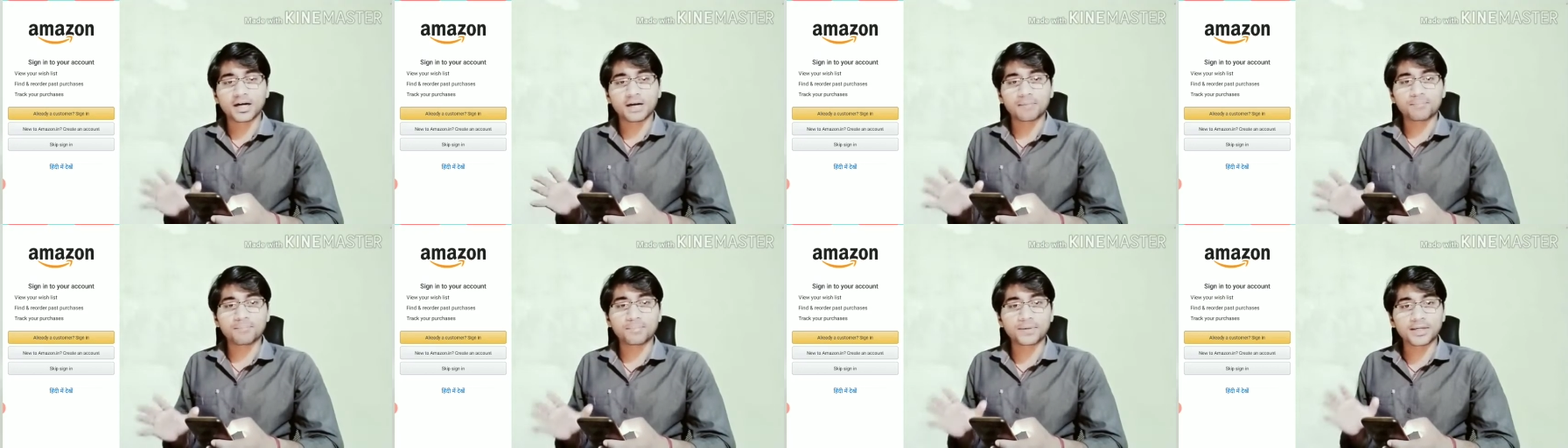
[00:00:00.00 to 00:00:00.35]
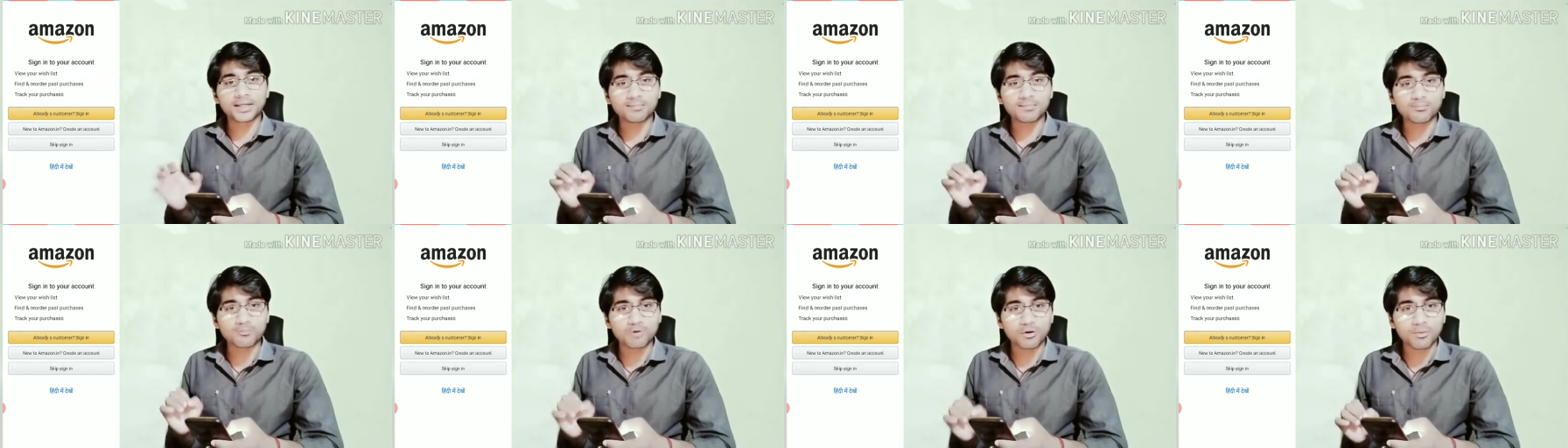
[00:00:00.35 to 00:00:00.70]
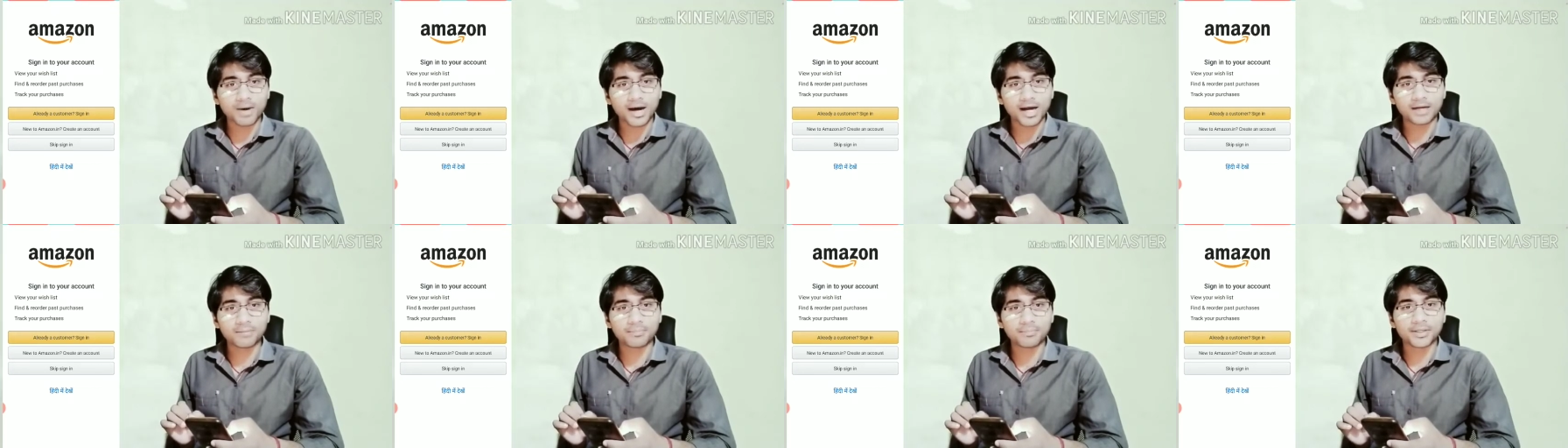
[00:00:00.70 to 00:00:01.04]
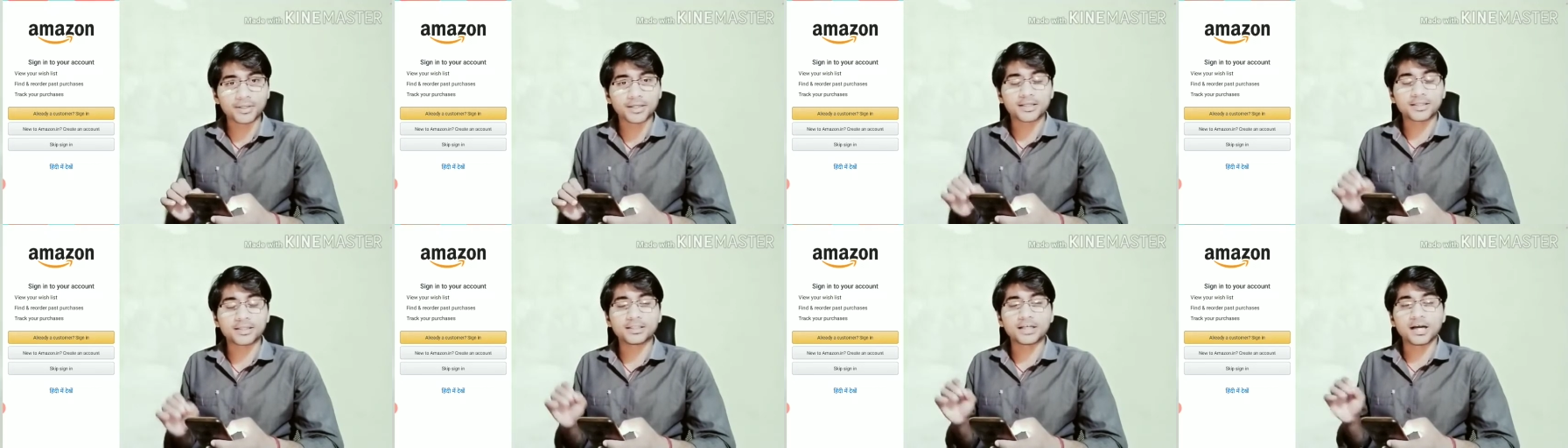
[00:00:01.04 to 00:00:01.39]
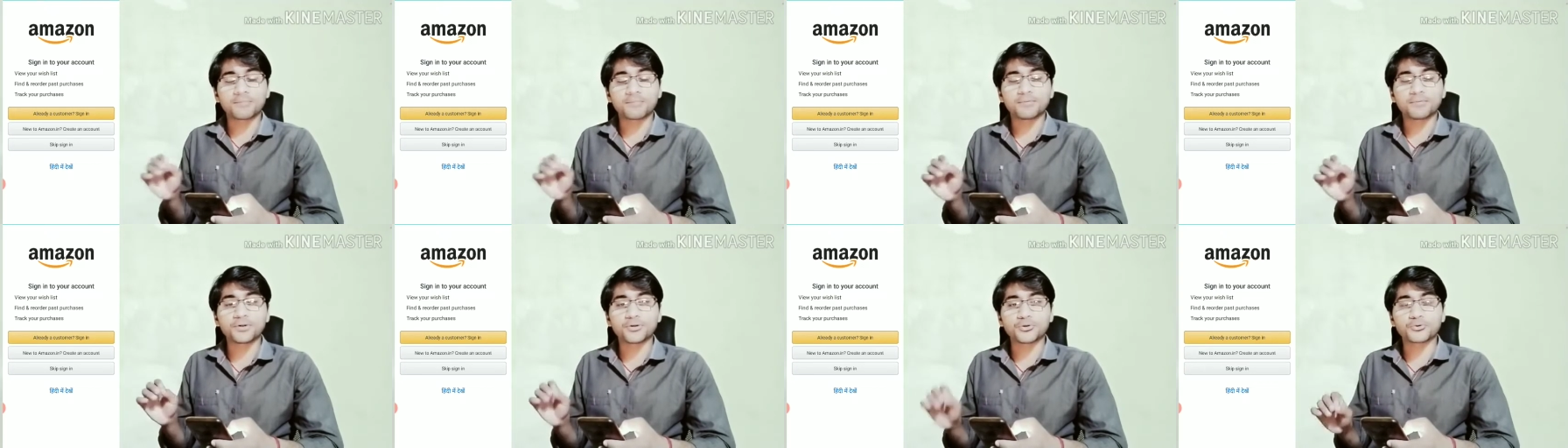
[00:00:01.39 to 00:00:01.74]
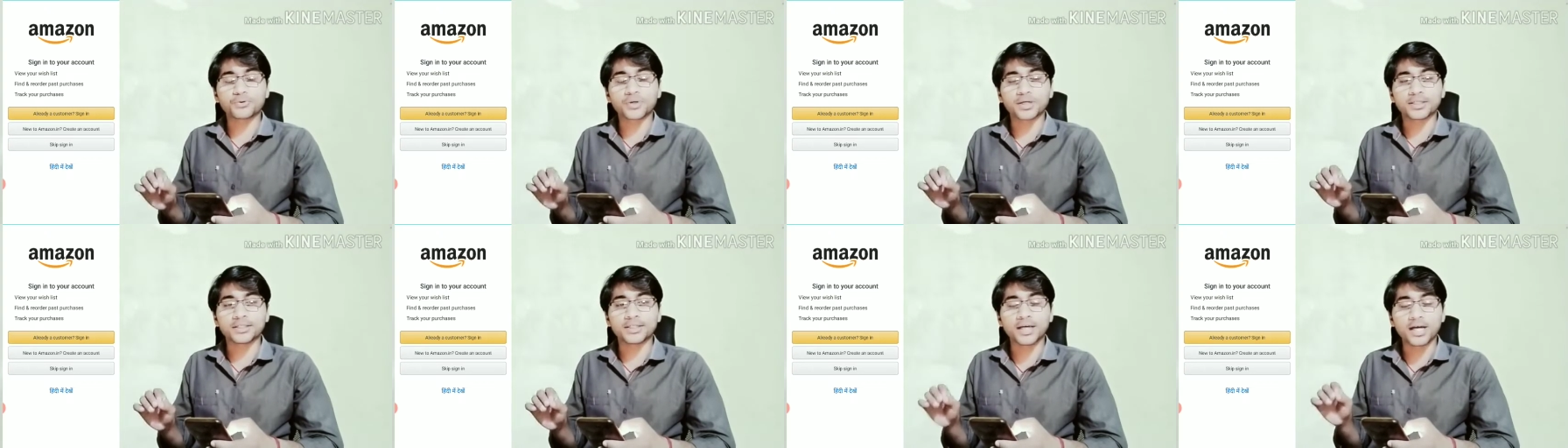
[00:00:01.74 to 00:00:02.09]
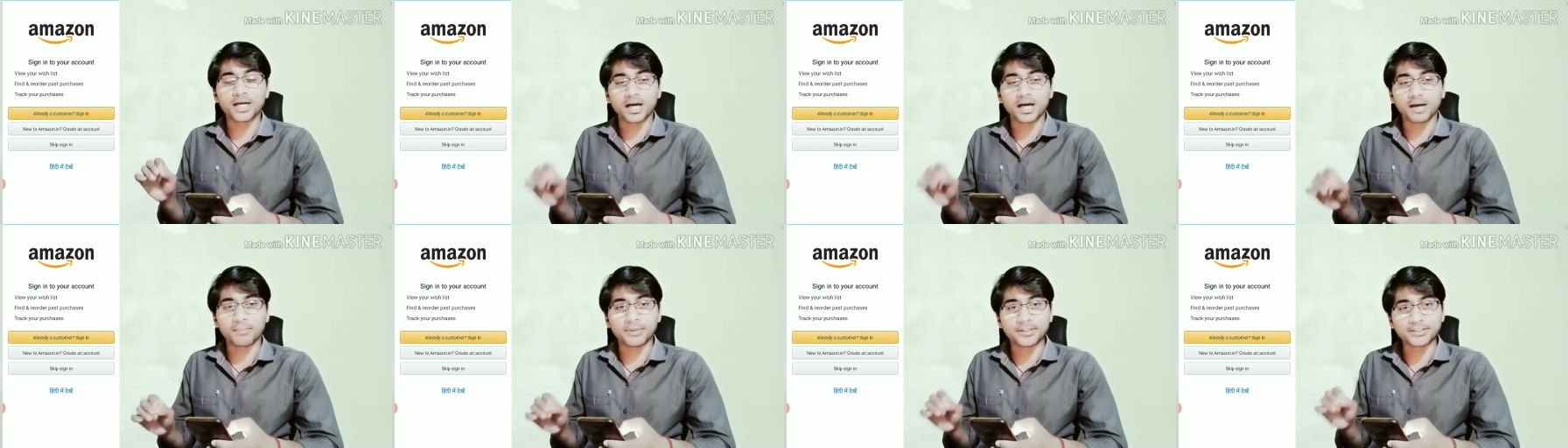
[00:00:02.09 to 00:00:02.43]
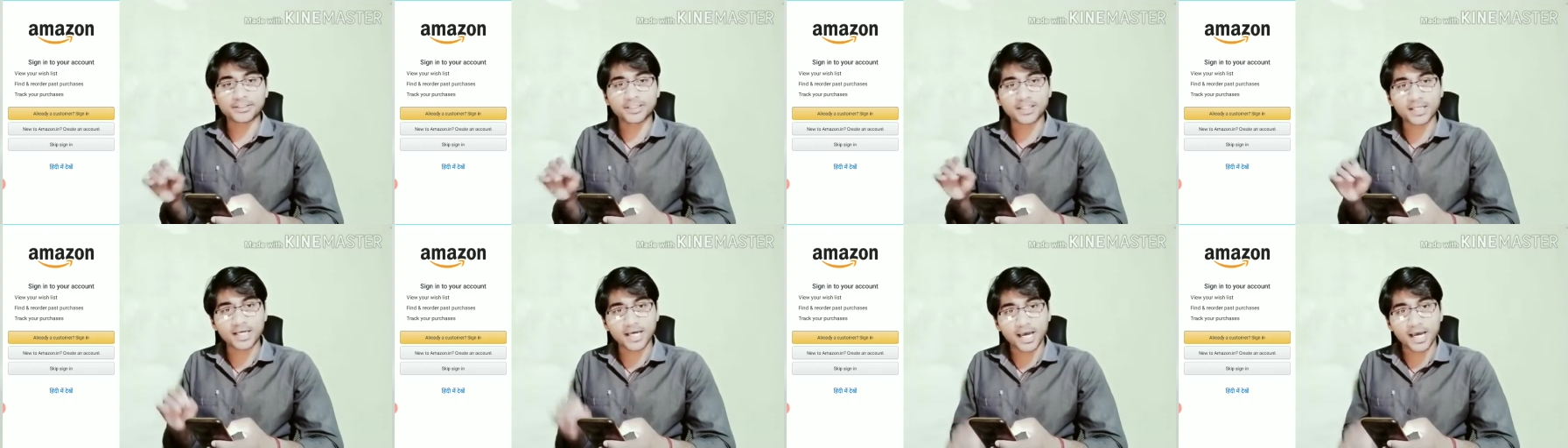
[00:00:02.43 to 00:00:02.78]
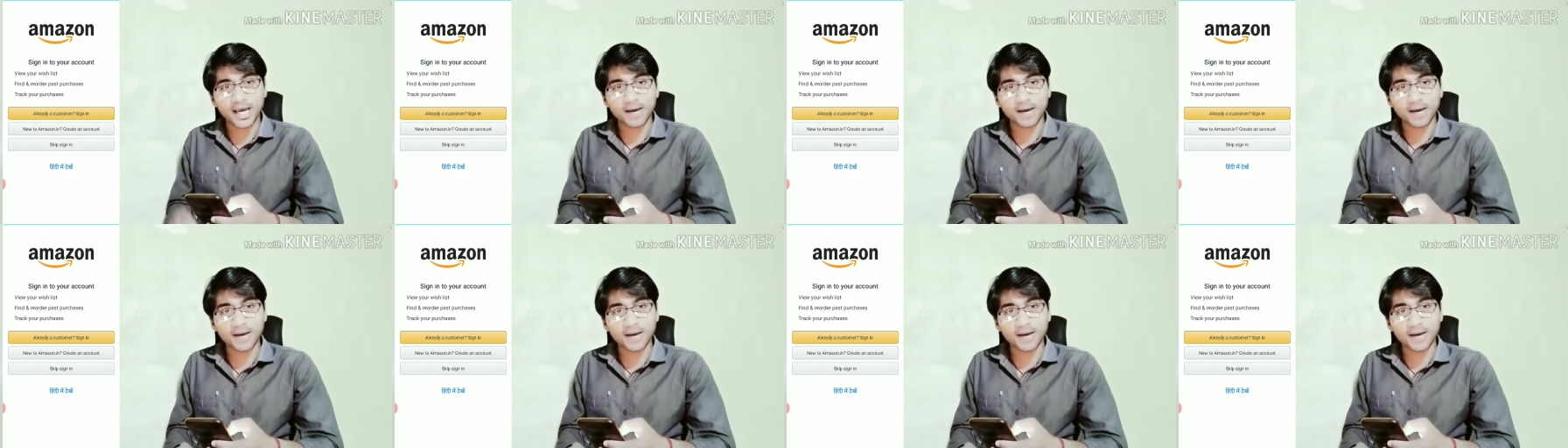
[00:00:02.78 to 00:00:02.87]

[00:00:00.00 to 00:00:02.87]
अपने मोबाइल में या फिर यू कहिए अमेजन